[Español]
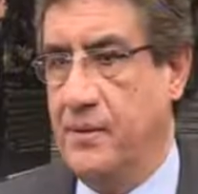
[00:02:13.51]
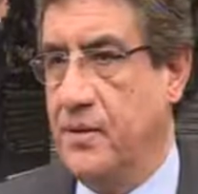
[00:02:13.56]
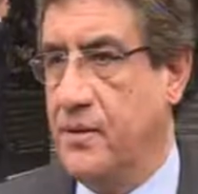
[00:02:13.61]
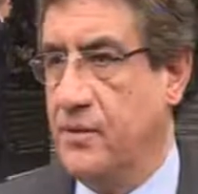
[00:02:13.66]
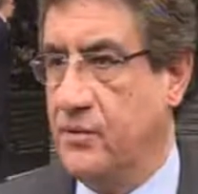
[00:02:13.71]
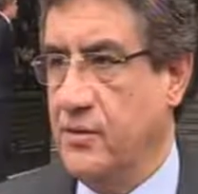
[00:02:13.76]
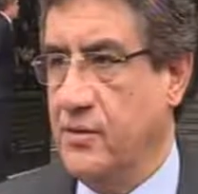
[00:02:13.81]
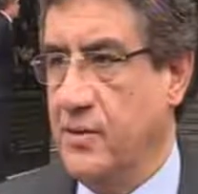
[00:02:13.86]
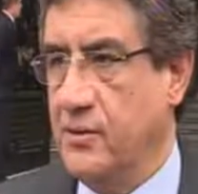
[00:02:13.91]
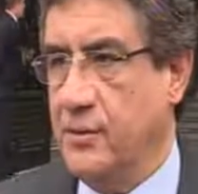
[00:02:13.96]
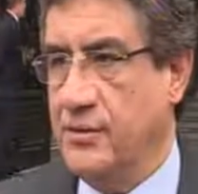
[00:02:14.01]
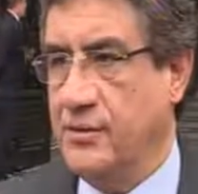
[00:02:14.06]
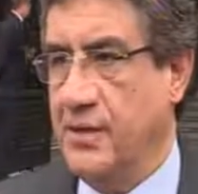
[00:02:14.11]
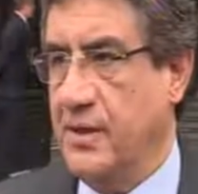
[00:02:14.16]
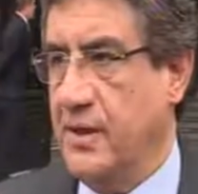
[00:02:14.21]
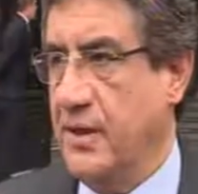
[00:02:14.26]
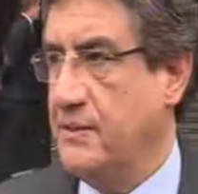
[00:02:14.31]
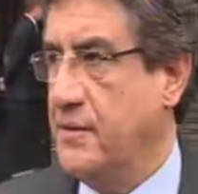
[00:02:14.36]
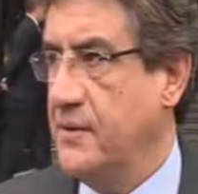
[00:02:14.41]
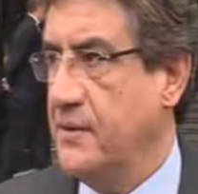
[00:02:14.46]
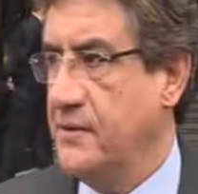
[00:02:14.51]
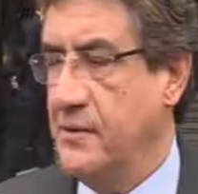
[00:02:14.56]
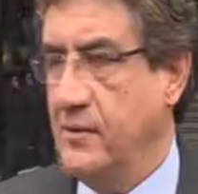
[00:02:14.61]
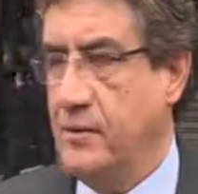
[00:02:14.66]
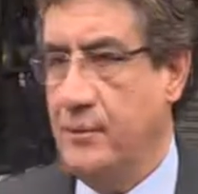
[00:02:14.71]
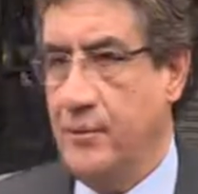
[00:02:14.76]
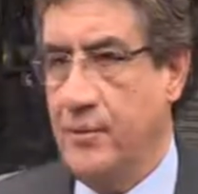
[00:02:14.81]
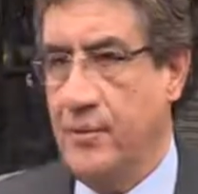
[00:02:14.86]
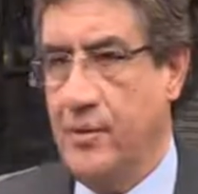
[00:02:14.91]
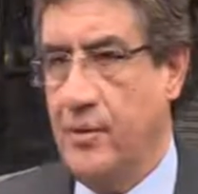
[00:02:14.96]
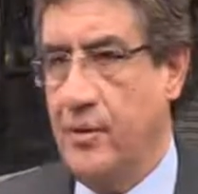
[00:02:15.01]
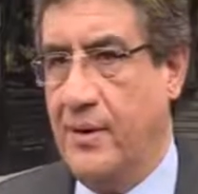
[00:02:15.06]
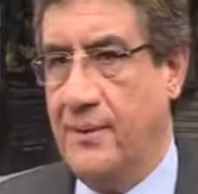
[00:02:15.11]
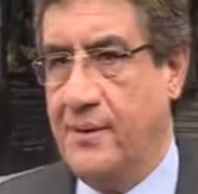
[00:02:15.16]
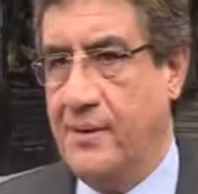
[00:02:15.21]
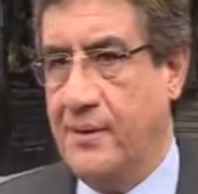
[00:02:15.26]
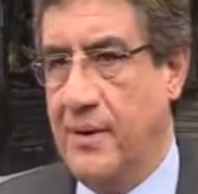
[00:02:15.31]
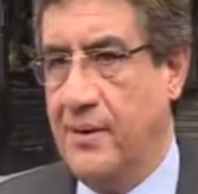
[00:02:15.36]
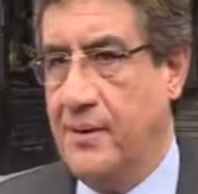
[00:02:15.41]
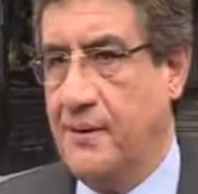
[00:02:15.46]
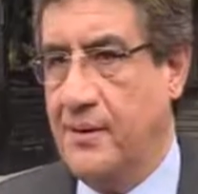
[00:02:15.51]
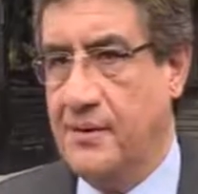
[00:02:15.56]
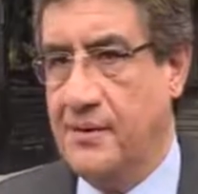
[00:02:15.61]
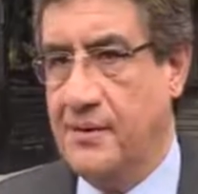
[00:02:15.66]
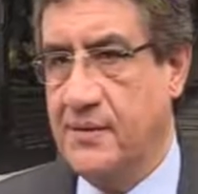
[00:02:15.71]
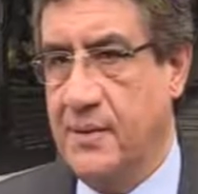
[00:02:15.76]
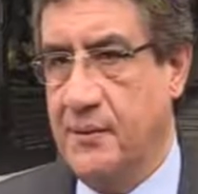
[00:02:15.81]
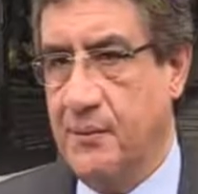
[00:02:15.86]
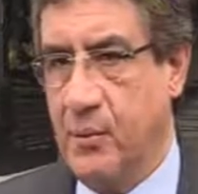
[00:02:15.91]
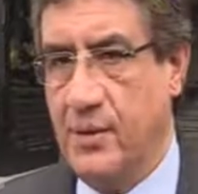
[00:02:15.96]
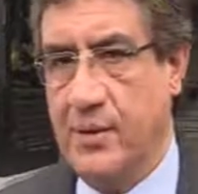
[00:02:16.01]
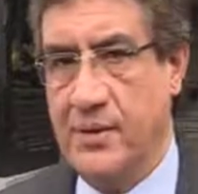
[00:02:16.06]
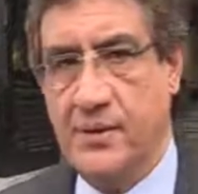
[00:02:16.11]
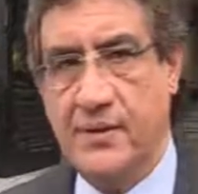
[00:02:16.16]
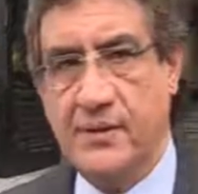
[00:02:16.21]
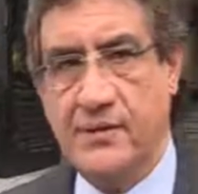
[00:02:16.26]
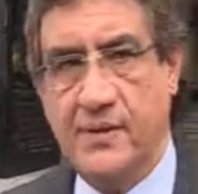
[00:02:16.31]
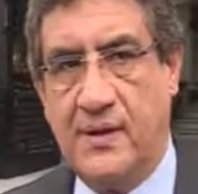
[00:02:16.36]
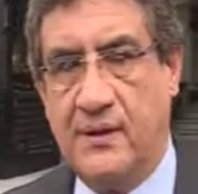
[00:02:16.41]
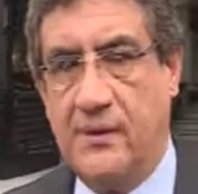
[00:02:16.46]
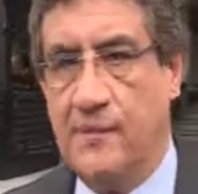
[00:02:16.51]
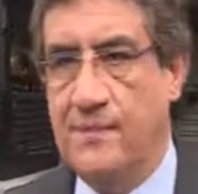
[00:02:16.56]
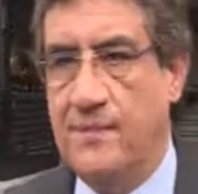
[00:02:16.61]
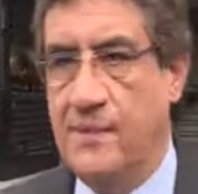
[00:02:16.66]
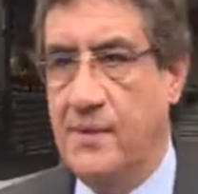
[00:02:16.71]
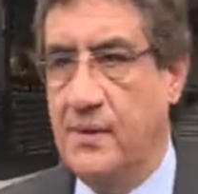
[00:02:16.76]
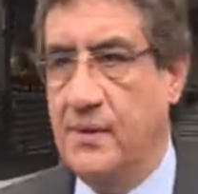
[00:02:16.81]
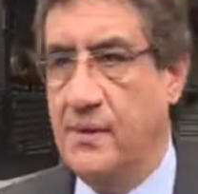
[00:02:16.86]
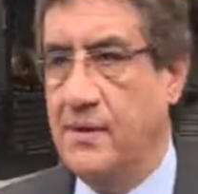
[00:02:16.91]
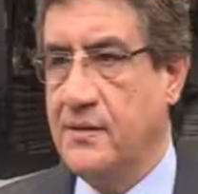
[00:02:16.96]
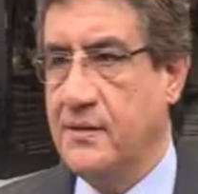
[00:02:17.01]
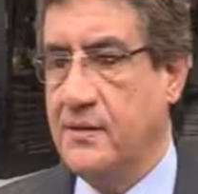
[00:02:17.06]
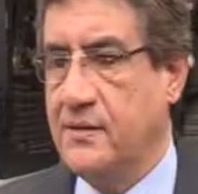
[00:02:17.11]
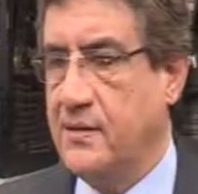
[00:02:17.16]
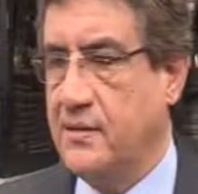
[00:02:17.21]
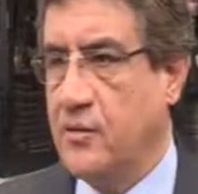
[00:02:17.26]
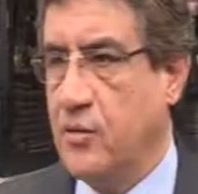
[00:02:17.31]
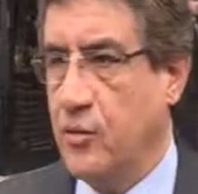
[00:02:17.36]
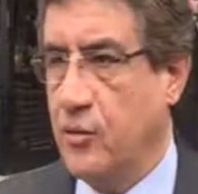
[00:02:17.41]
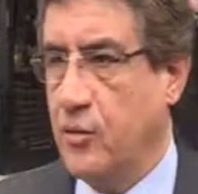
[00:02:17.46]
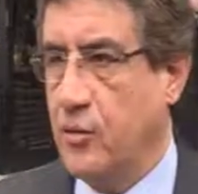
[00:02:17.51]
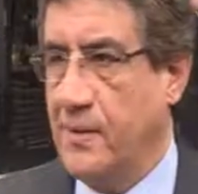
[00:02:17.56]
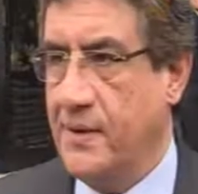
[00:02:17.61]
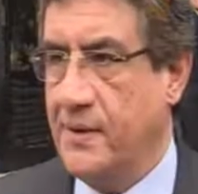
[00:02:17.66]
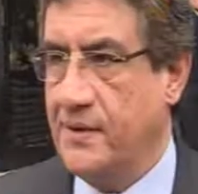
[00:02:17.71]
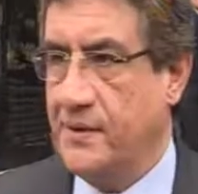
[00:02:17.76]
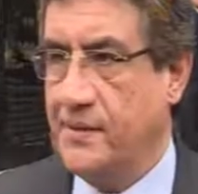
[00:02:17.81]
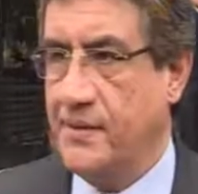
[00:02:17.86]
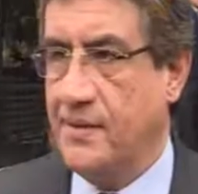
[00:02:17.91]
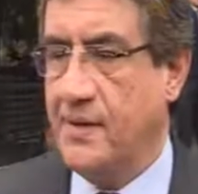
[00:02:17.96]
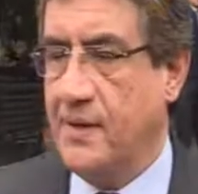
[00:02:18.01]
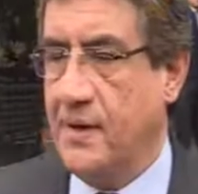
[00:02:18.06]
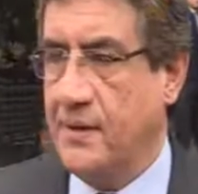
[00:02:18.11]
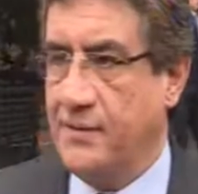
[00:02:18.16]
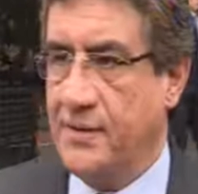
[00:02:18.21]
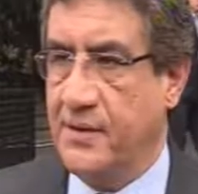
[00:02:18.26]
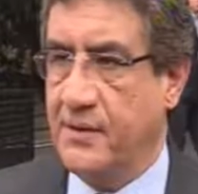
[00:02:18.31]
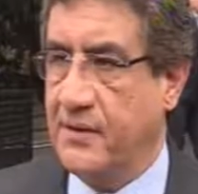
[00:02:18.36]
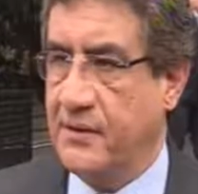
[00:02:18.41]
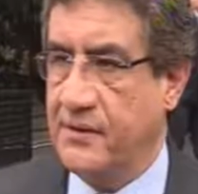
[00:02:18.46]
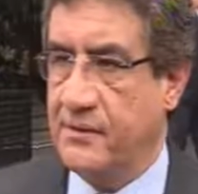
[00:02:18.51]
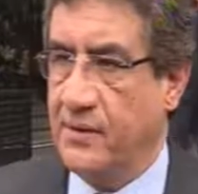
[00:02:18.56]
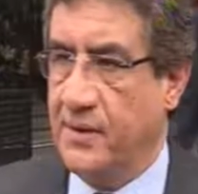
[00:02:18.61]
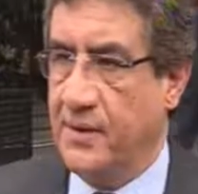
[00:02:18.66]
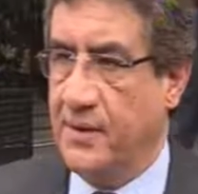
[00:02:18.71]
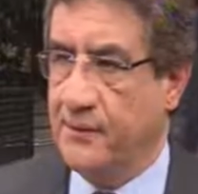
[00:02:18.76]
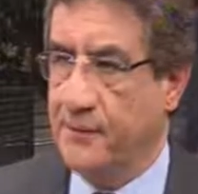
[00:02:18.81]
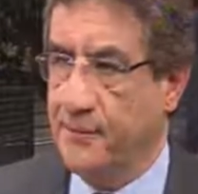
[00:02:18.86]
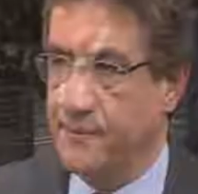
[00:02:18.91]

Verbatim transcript: Y eso demuestra que el Ministerio Público lamentablemente está politizado y ese señor no merece seguir al frente de su cargo.